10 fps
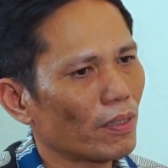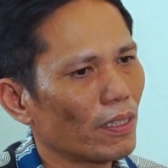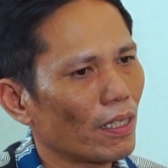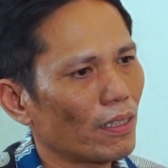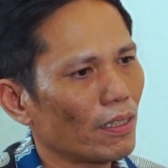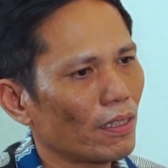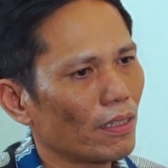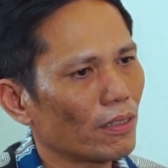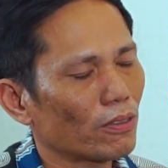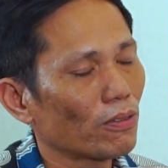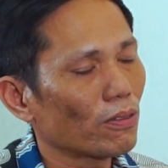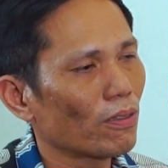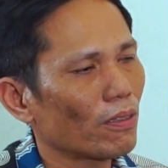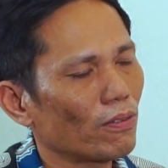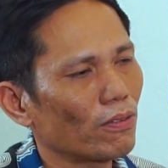menjadi
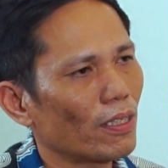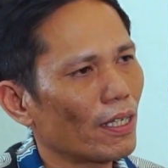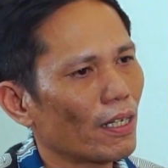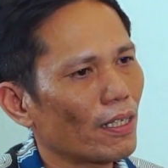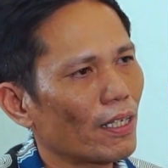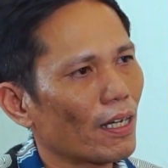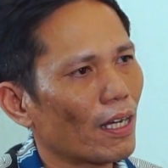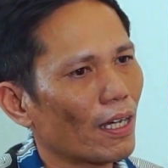contoh untuk daerah-daerah